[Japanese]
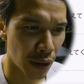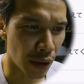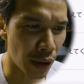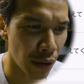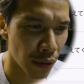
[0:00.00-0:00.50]

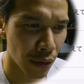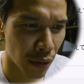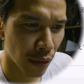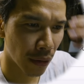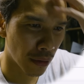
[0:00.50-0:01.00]
え？
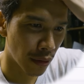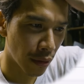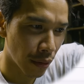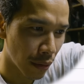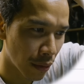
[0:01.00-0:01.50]

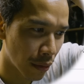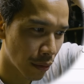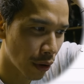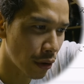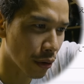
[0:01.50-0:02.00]

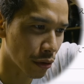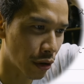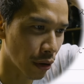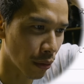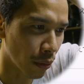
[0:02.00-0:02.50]
何が違う
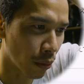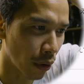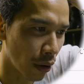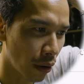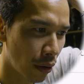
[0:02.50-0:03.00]
のこ